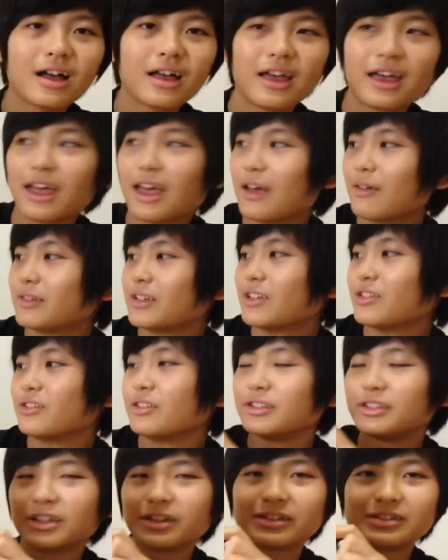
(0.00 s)
えー、私
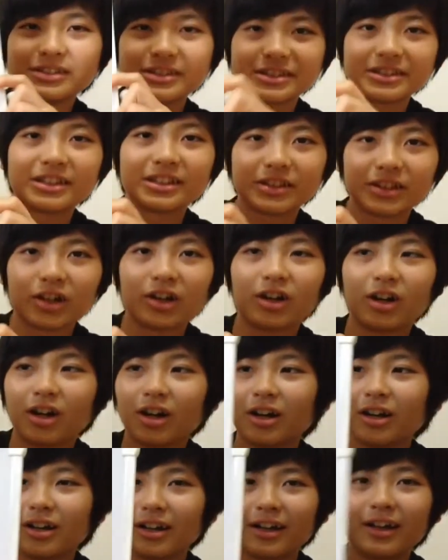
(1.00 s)
のクレヨンしんちゃん
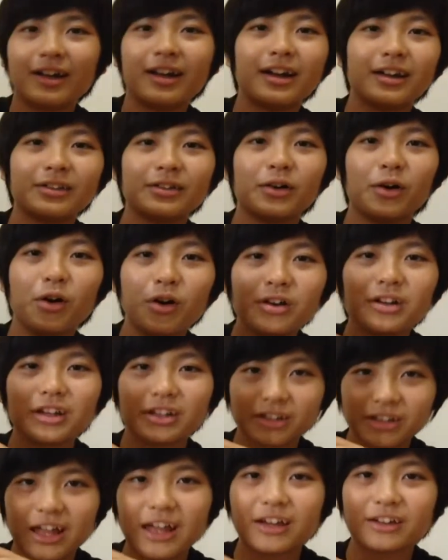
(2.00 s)
と、えっ、ー、と、本家
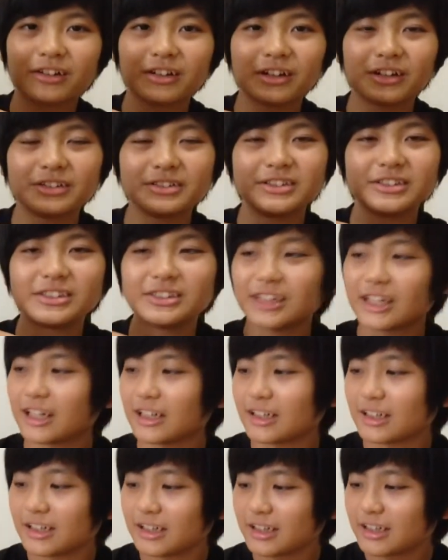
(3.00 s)
のね、クレヨンしん
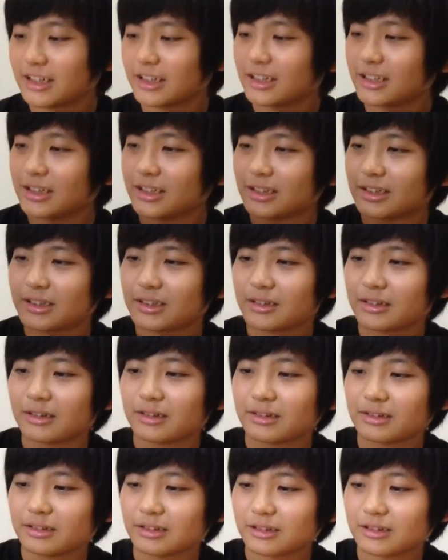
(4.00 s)
ちゃん、
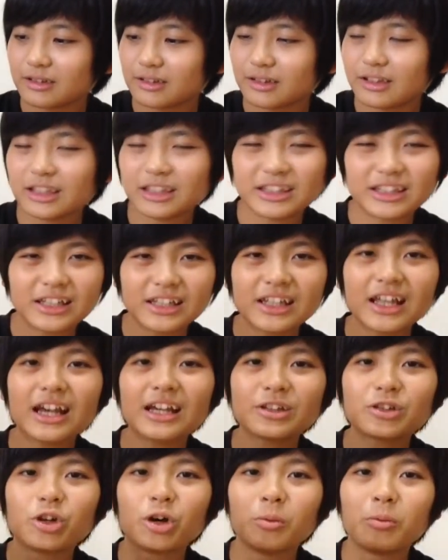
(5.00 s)
似てな
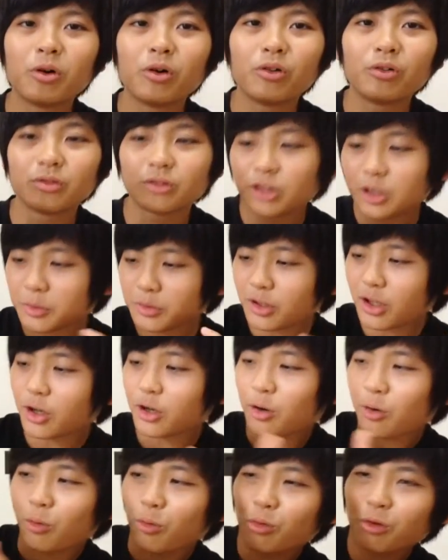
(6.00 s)
いと思う。でもなん
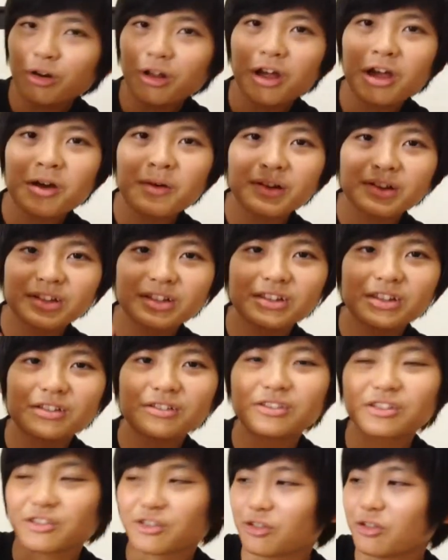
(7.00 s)
かここら辺は似て
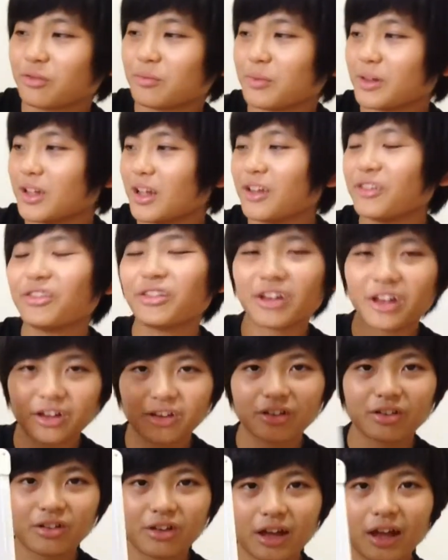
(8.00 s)
るでしょまあなんとなく。